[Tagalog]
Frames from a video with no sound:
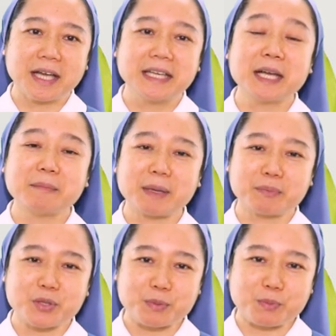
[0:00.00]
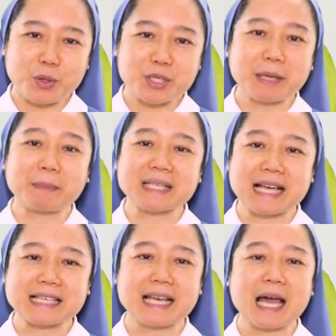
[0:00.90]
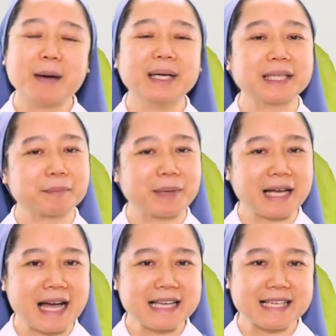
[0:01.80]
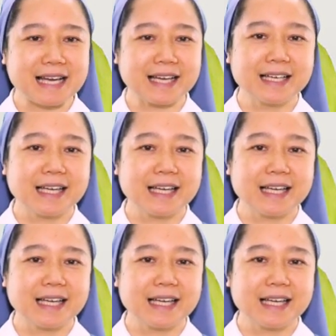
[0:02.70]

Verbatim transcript: nang may puspos ng pasasalamat at pag-asa